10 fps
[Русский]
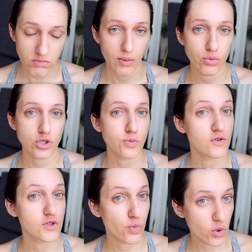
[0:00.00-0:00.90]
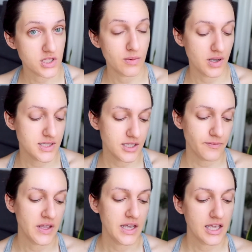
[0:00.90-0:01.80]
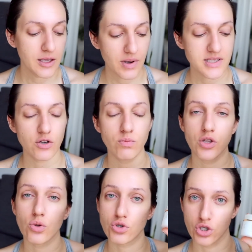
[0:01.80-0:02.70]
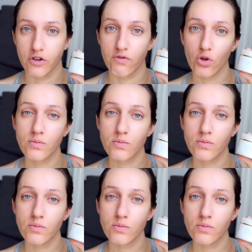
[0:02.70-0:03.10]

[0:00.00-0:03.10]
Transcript: я буду использовать после маски. И маска у меня тоже Эвлом,